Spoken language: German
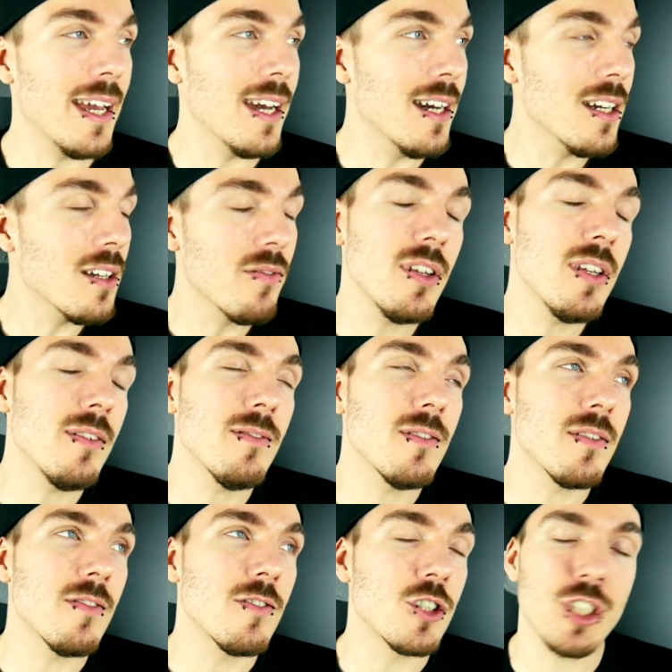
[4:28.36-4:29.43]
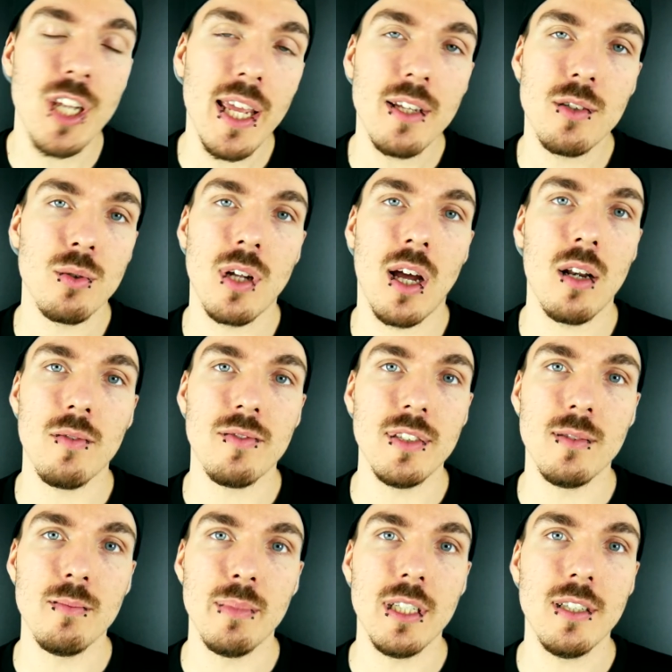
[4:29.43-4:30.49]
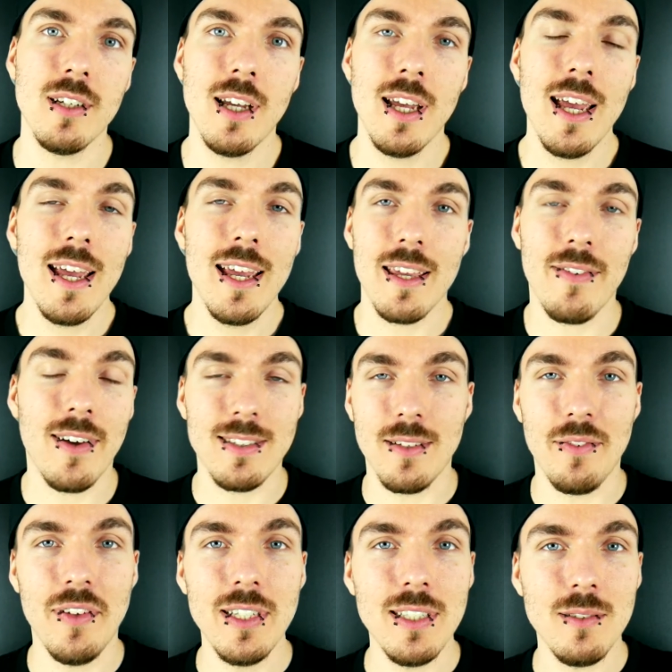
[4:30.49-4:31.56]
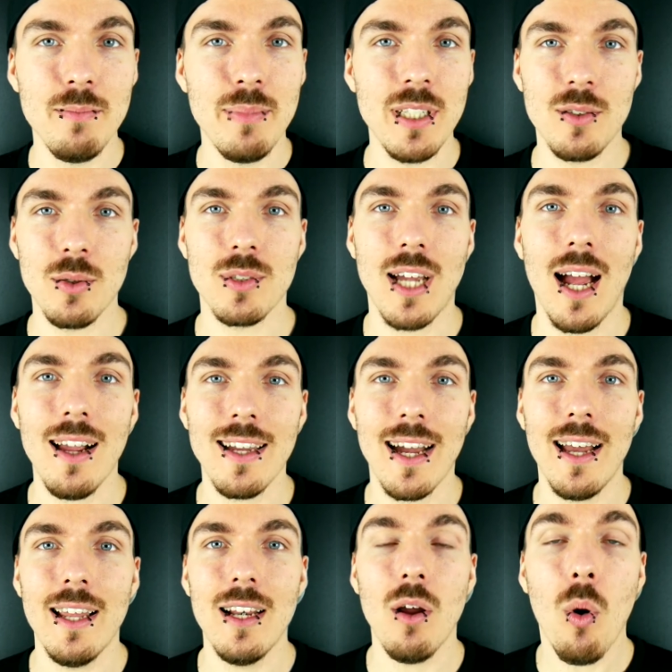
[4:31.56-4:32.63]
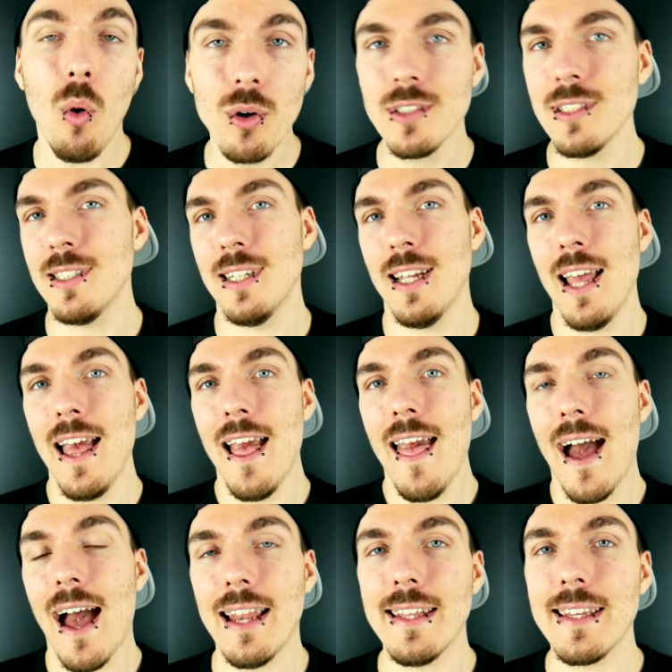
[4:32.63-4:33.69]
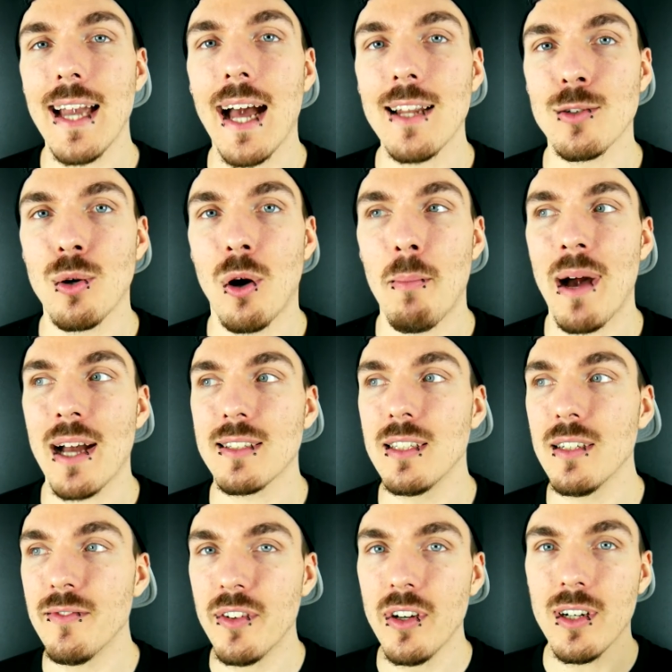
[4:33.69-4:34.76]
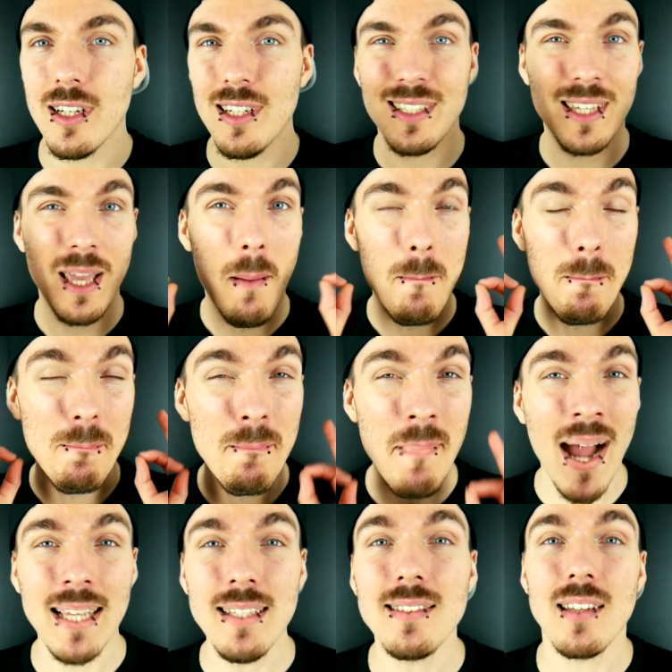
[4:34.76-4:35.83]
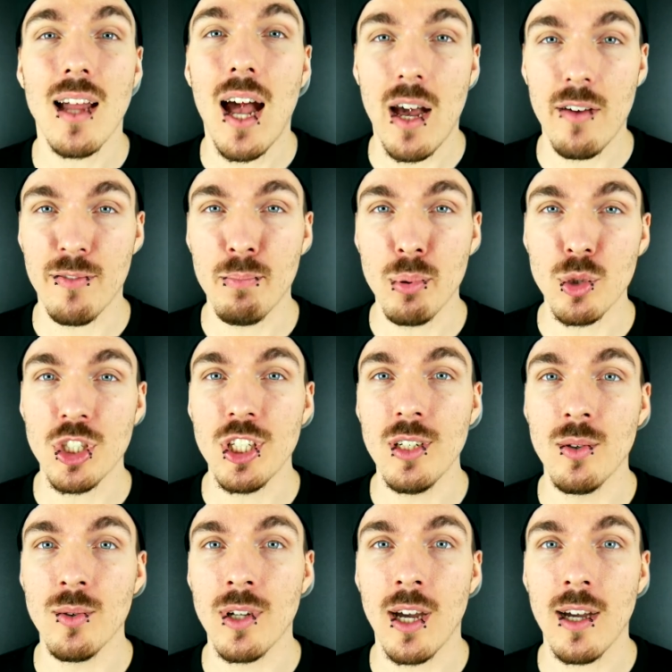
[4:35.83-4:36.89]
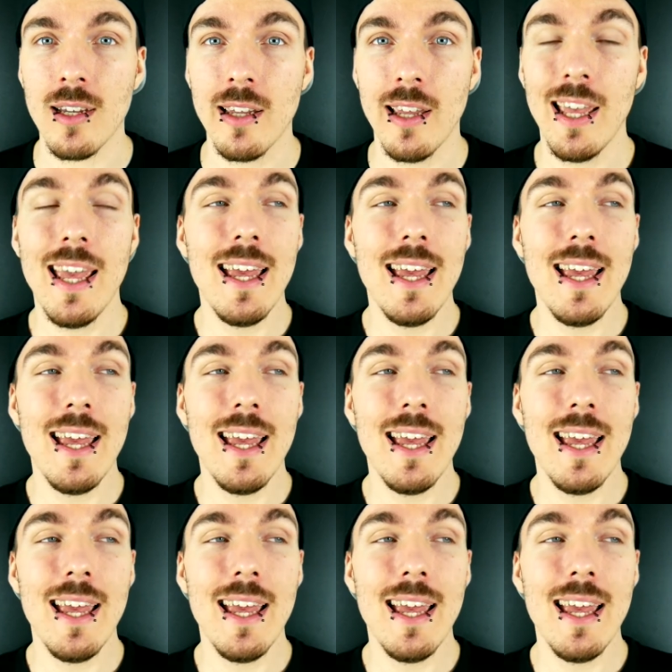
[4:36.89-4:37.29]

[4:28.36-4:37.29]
irgendwie stehe ich total auf diesem Beat. Ich weiß nicht, ich finde diesen Beat total geil und Alligator macht hier wirklich meisterhaft Bushido nach.